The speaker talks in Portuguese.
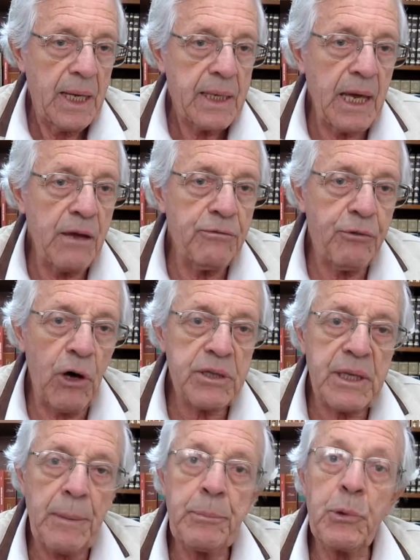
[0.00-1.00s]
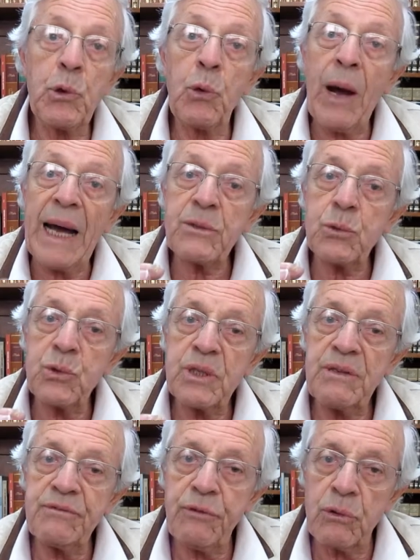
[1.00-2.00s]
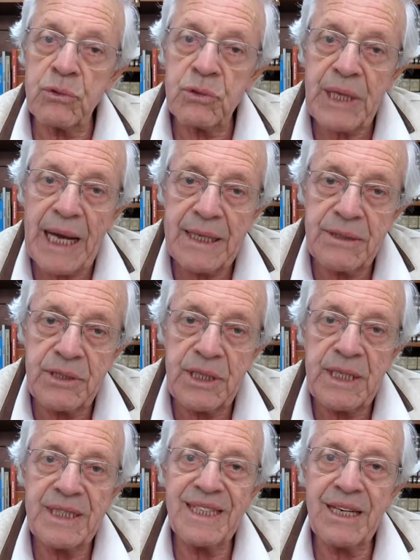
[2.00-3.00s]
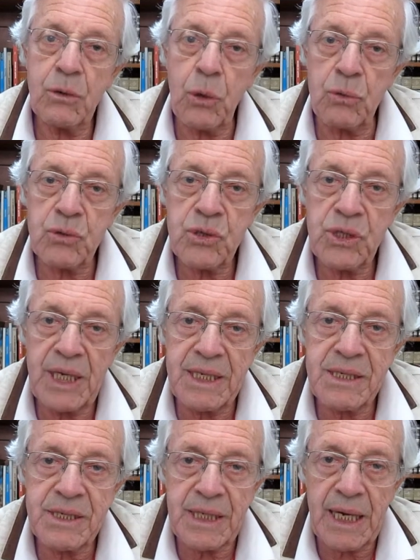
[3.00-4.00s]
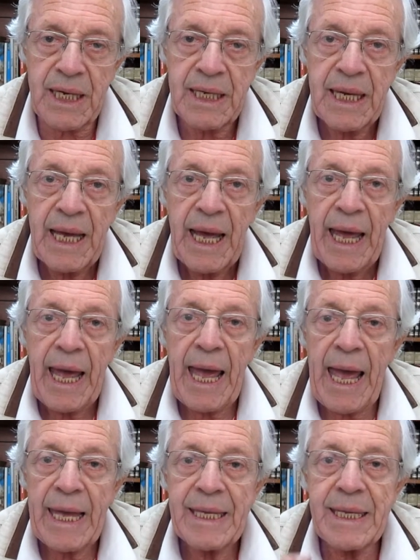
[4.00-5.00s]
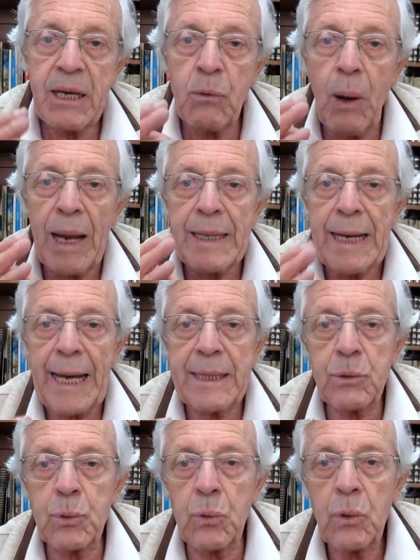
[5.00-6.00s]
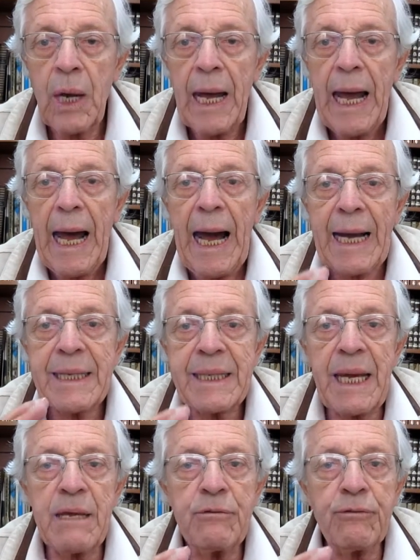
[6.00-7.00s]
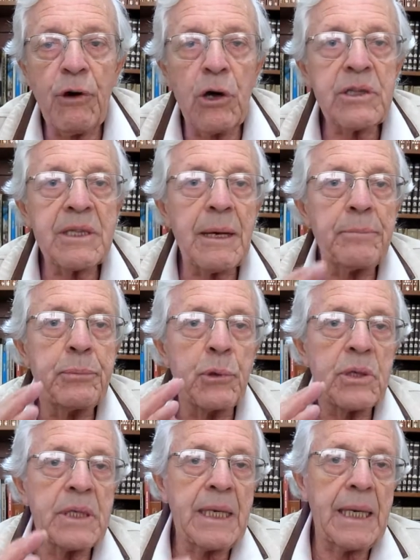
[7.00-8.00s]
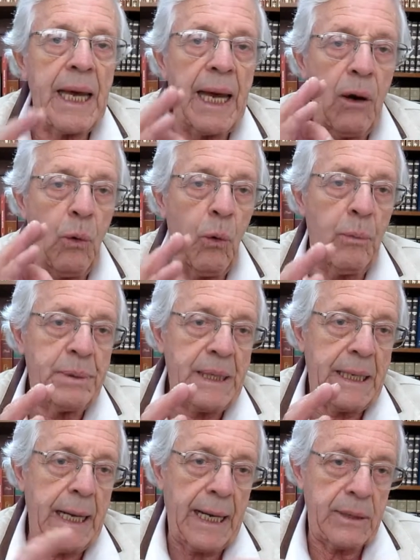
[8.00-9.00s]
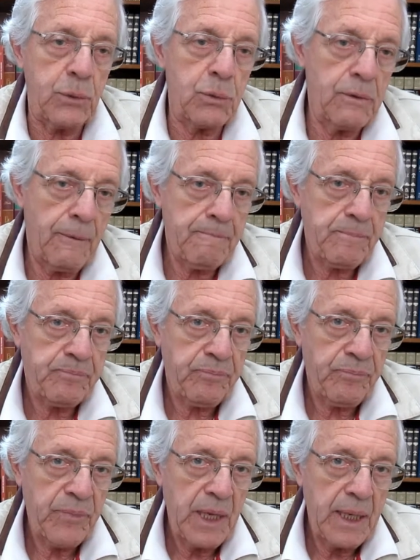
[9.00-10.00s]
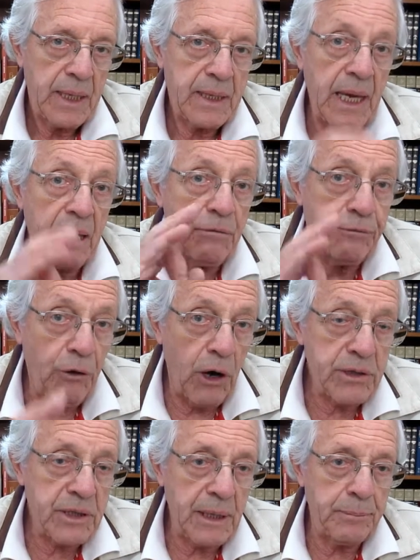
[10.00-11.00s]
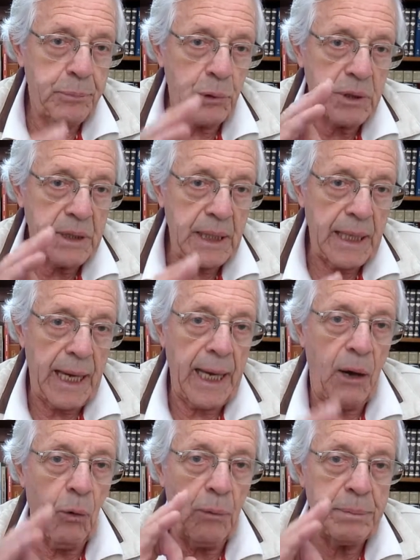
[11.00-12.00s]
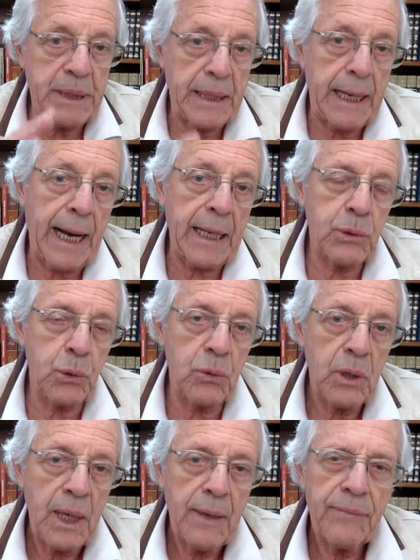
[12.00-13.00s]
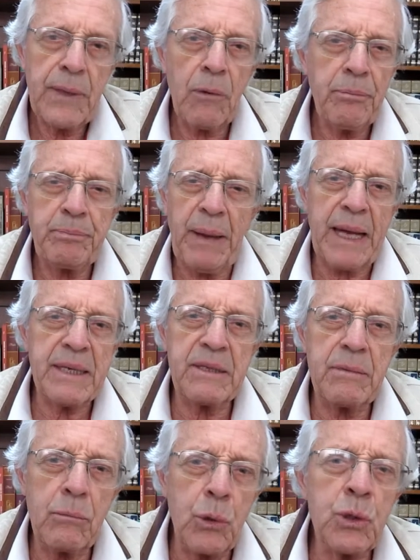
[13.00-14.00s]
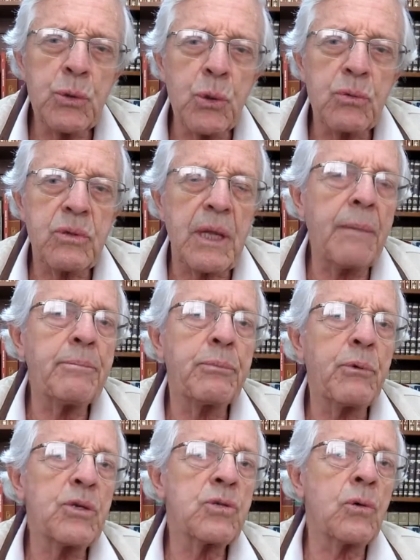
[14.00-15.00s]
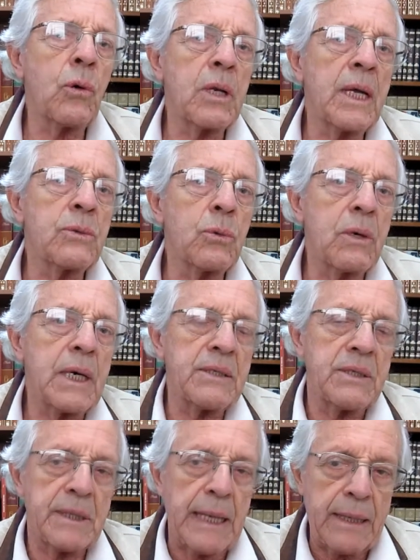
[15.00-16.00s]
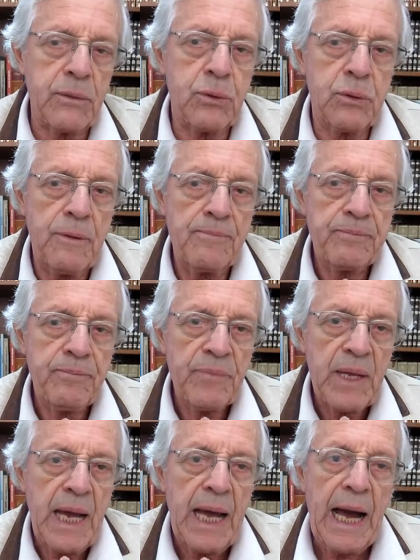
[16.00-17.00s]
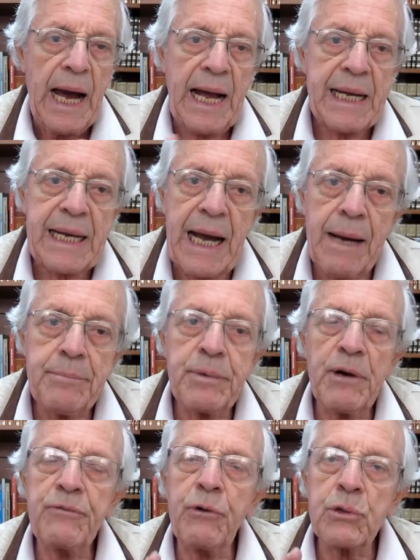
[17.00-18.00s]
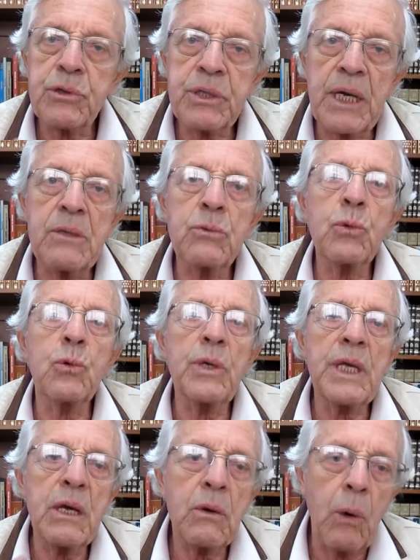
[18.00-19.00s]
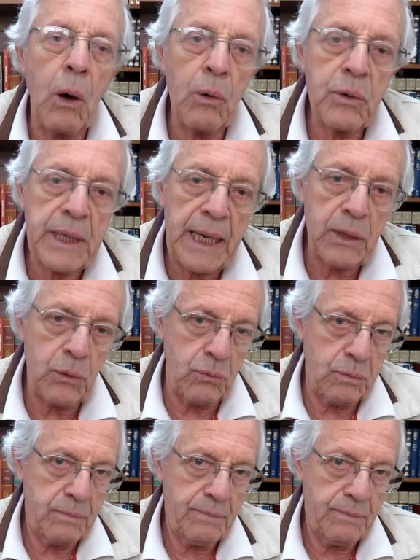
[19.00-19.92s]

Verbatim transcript: Quem vota por um ato de vontade e de consciência é igualado a quem vota porque é obrigado. Quem vota porque é obrigado não perde muito tempo escolhendo o candidato. Acaba votando em qualquer um.